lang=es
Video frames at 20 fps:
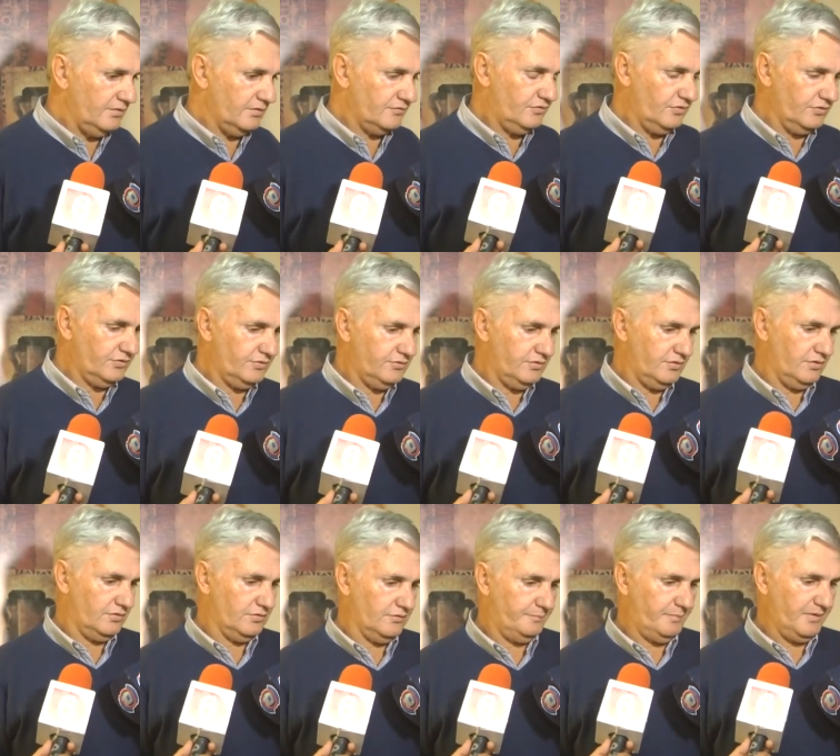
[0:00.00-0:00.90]

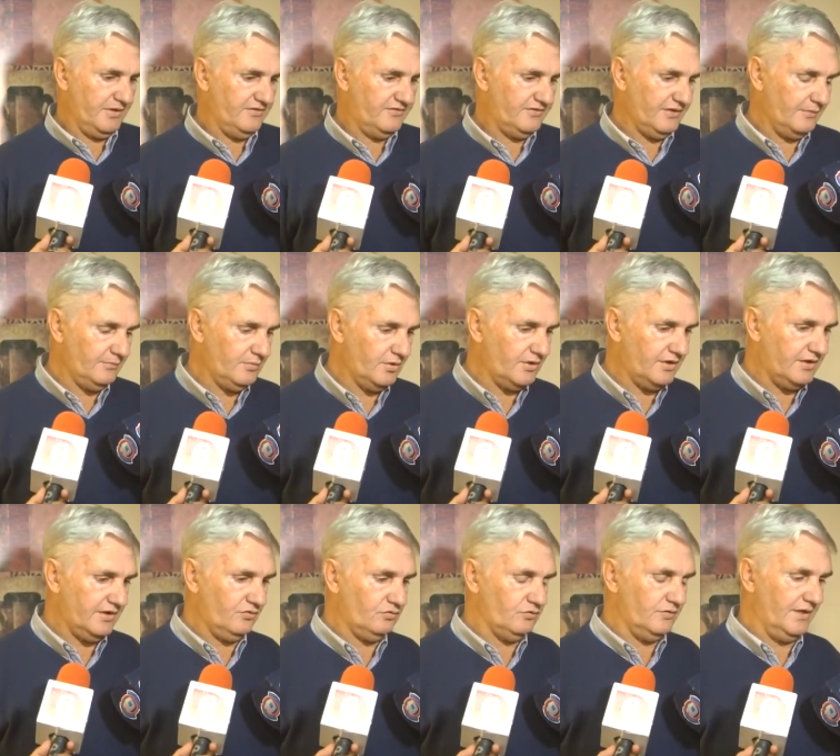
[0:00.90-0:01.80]
Nosotros pensamos
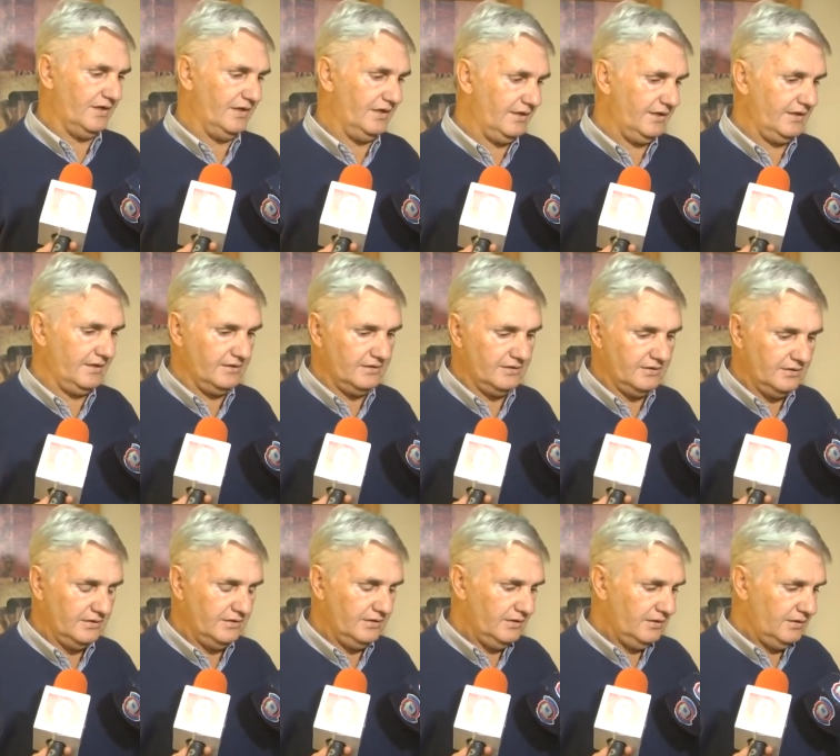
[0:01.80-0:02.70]
que es una ley
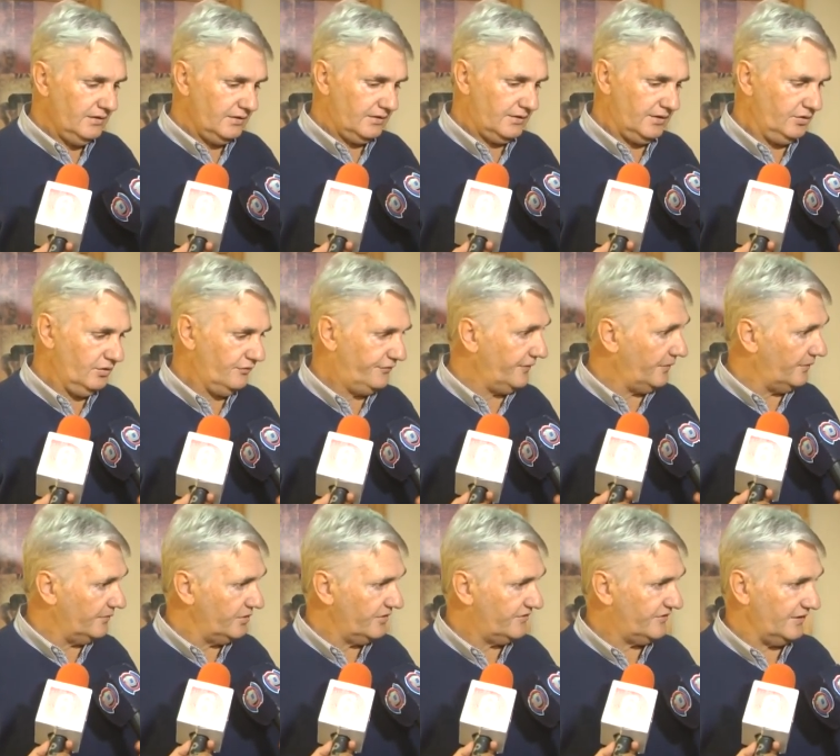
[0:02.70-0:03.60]
que no
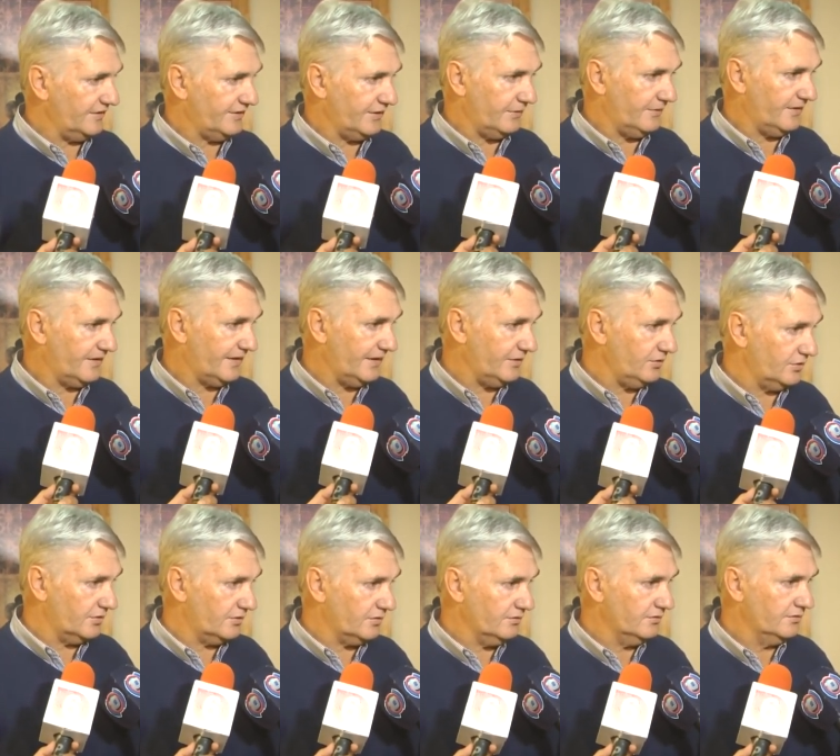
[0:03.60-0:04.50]
favorece al
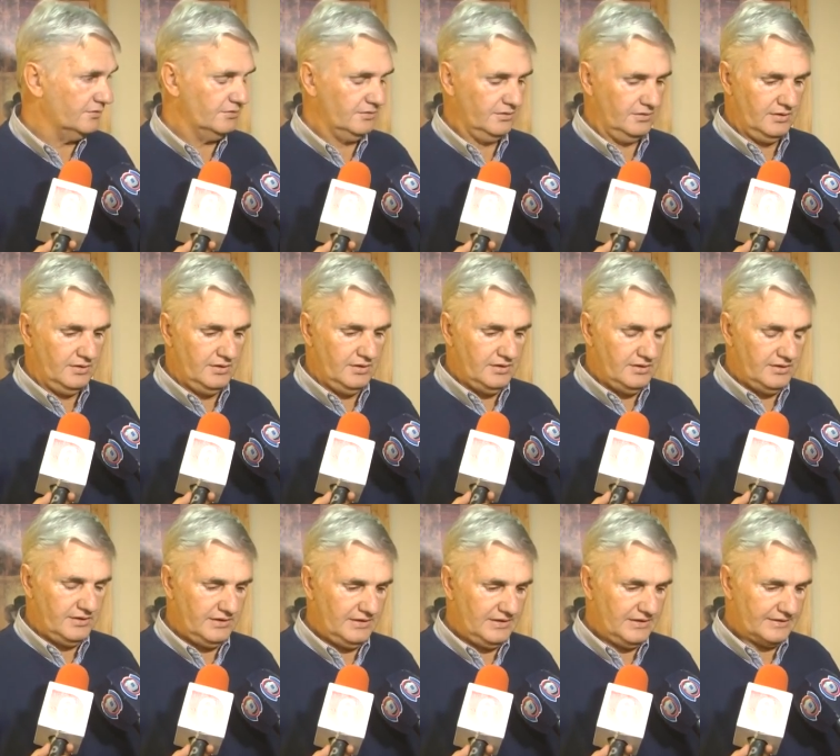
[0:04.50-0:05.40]
trabajador
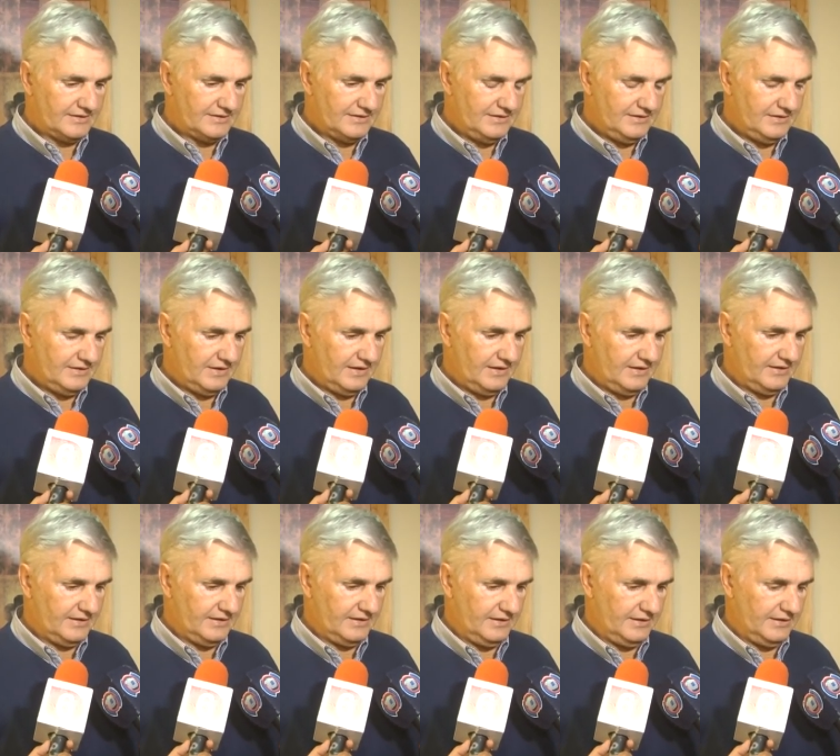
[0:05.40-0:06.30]
y la realidad
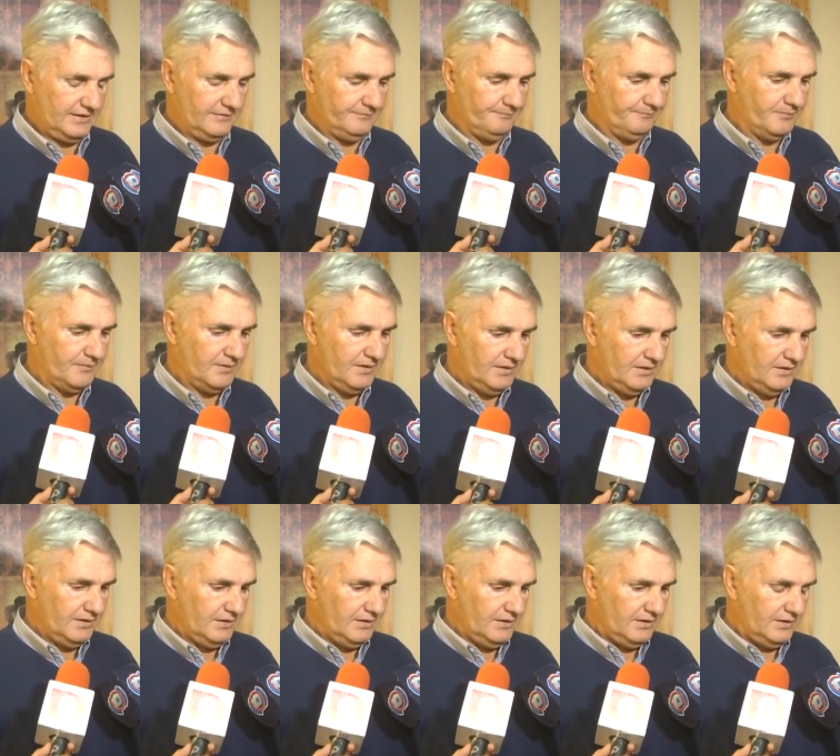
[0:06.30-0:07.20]
es que
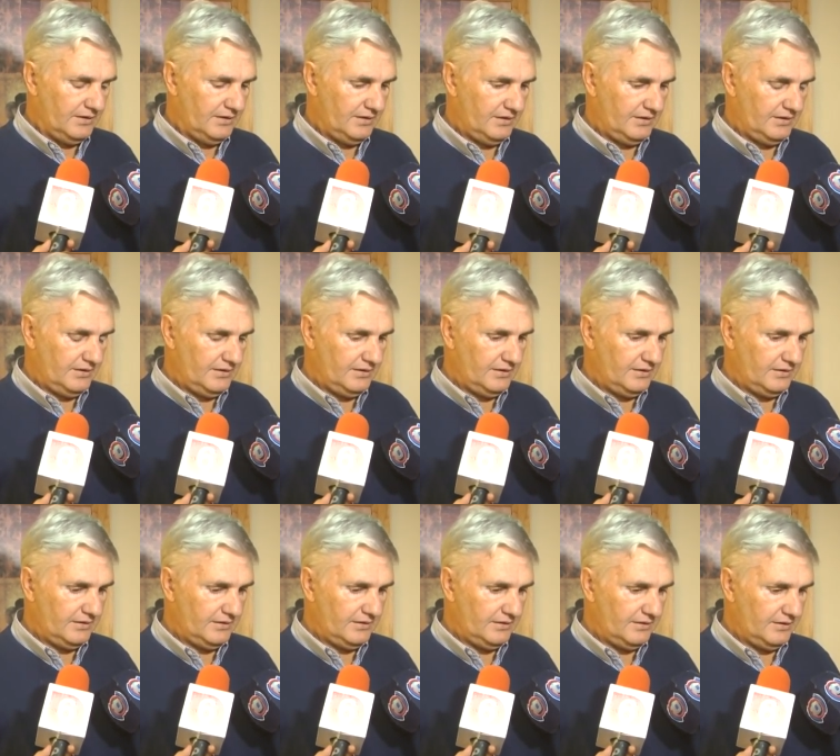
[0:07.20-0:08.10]

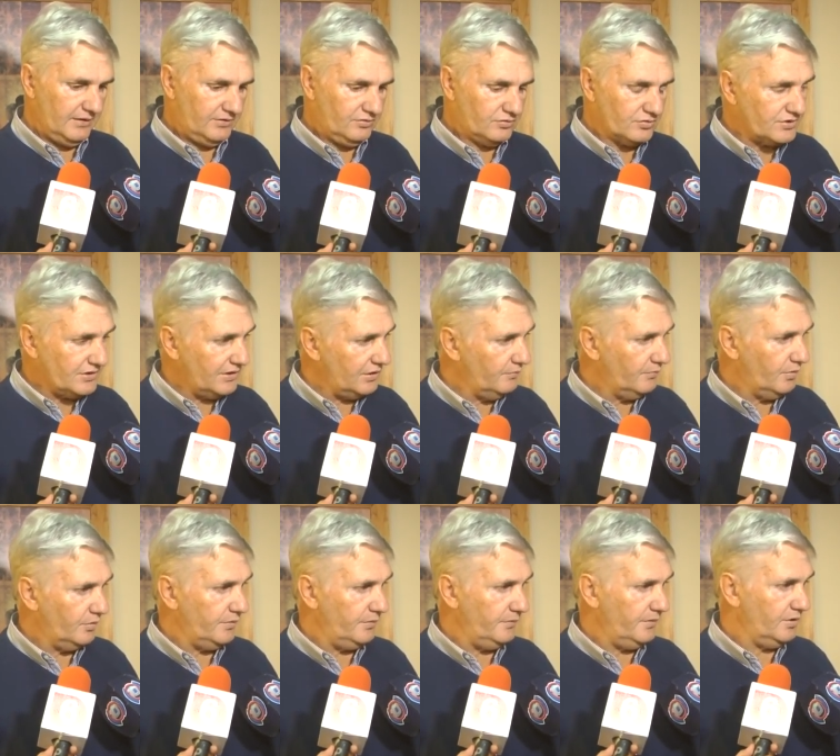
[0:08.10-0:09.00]
eh, esto ya lo
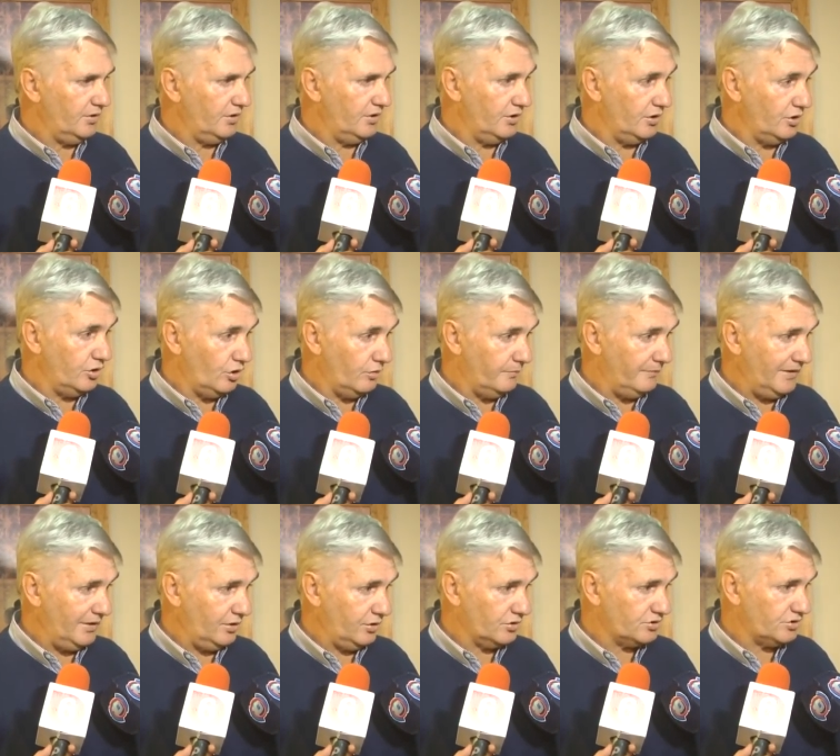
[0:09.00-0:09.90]
hemos vivido en el
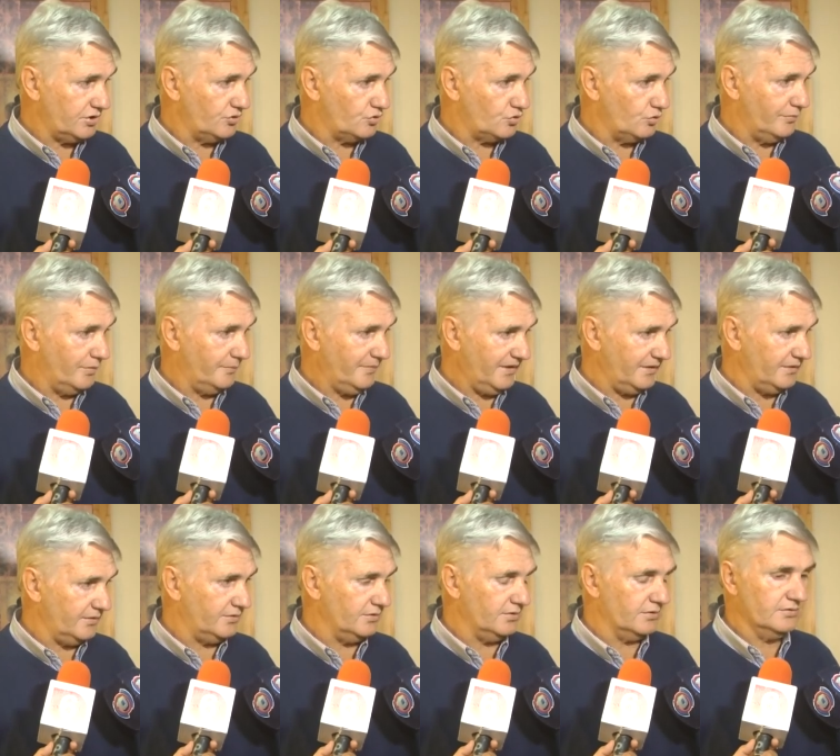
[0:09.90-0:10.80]
2002 en su
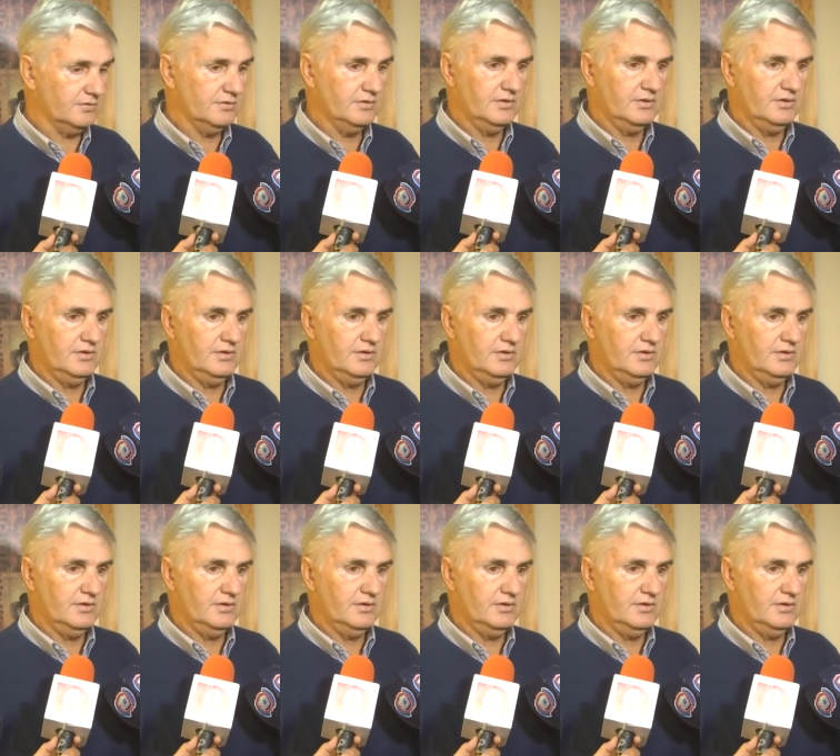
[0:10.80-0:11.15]
momento.